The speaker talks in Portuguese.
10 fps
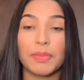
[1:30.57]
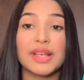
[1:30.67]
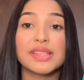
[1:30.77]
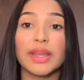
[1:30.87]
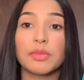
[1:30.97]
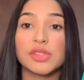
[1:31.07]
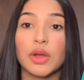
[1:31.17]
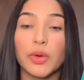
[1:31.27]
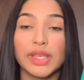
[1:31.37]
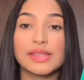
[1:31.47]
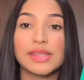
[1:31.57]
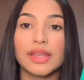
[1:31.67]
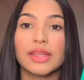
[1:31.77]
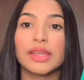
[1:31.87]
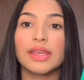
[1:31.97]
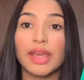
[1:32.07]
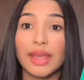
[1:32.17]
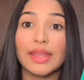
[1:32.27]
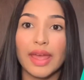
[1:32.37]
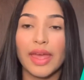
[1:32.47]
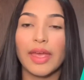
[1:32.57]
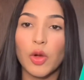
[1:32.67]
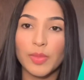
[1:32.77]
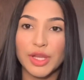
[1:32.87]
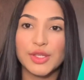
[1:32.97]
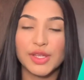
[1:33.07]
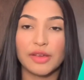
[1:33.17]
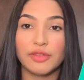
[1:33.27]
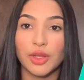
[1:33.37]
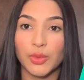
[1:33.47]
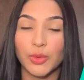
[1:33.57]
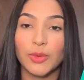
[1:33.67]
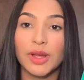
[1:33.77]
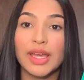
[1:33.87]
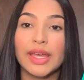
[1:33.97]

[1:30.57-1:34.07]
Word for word: Passaremos a conhecer quem é realmente Evelyn Hugo